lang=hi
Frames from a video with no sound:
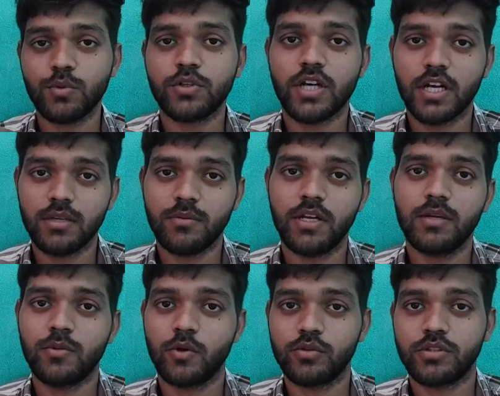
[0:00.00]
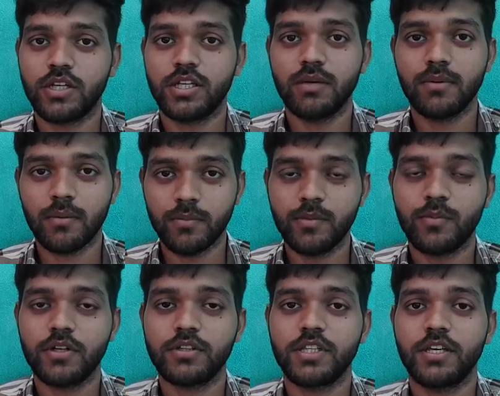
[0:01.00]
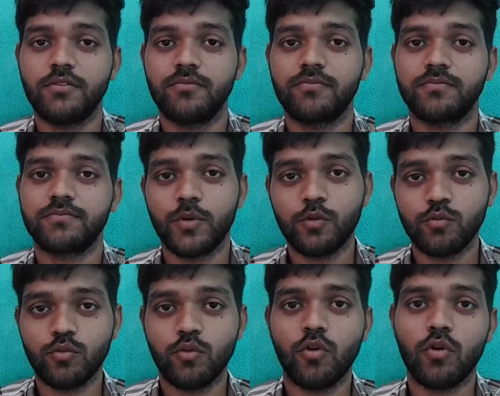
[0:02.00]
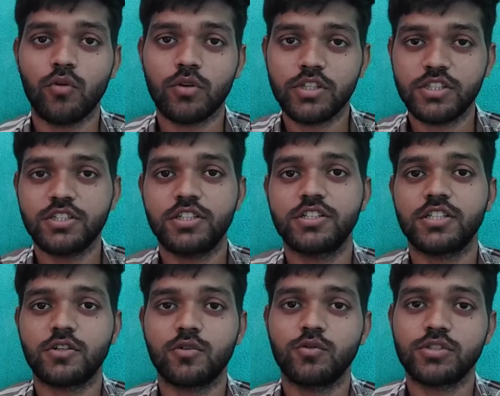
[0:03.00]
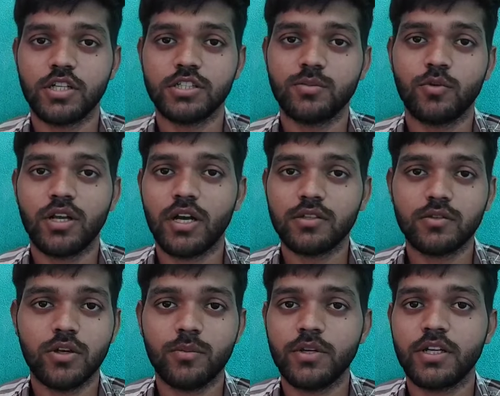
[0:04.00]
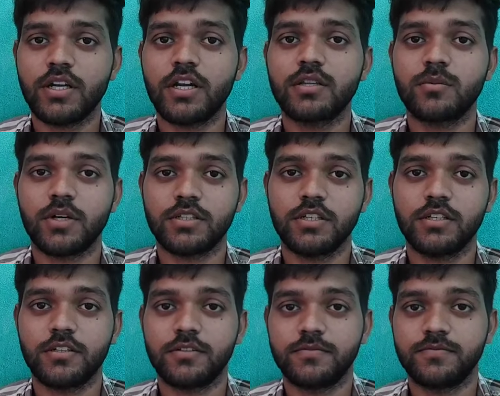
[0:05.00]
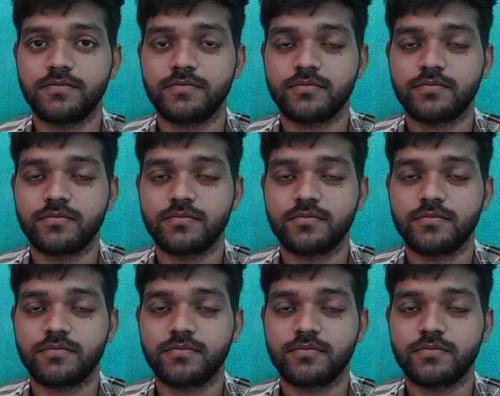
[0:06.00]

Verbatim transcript: सपोर्ट करने वाले बहुत है ये भी हम भी मानते हैं फिर वो किसी टीचर को उस तरह से बोलेगा तो ये फिर गलत बात है ना